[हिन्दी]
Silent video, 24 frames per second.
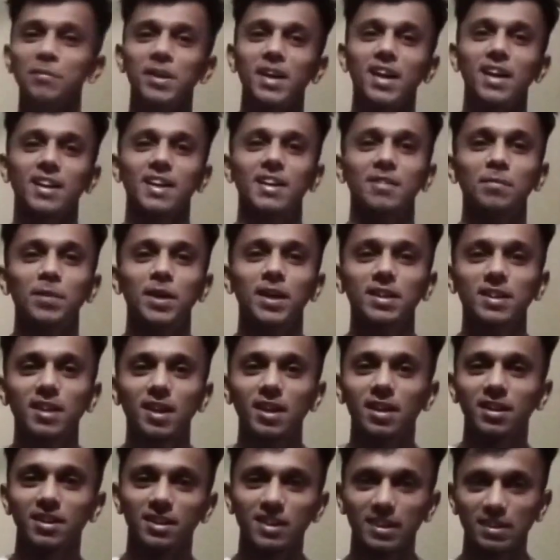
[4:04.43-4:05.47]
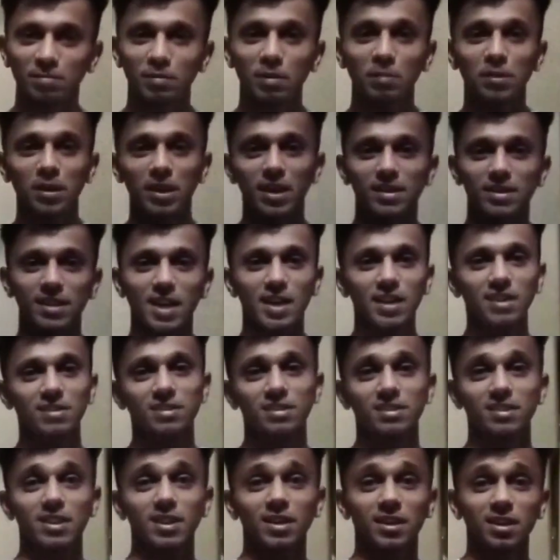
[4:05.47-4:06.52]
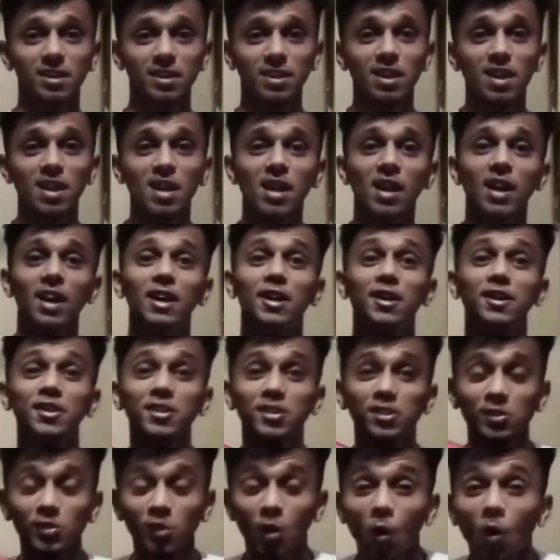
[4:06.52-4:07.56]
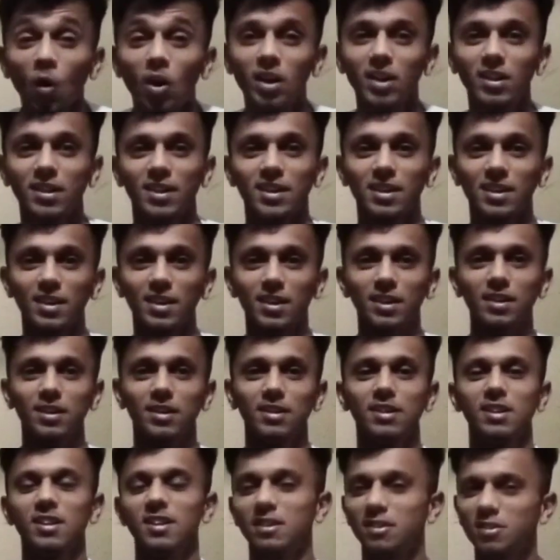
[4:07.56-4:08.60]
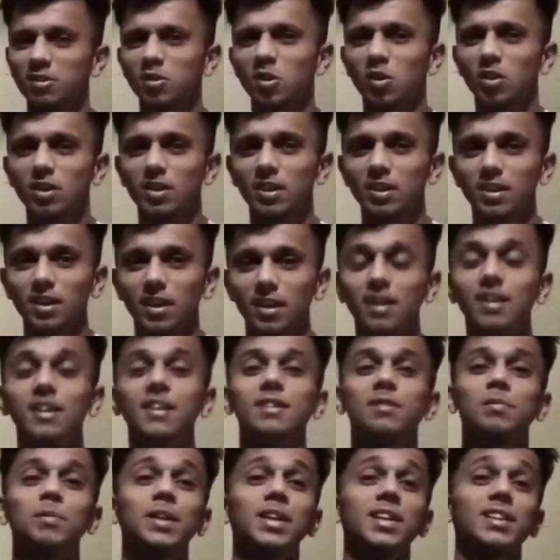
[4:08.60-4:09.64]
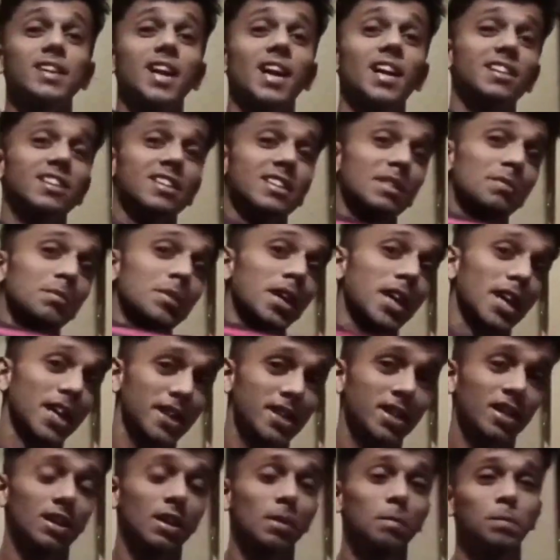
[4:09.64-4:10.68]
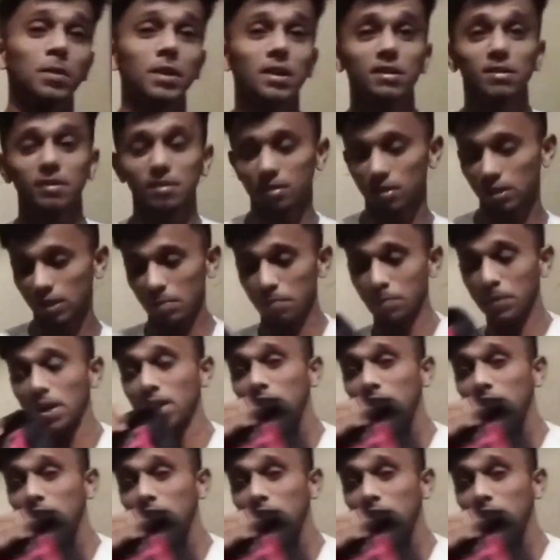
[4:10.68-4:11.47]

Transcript: ये मेरा किडबैक था इसमें मैं सारी चीज़ें इंस्टॉल करके इंस्टॉल करके इसमें सारी चीज़ें मैं ऐड करके फिर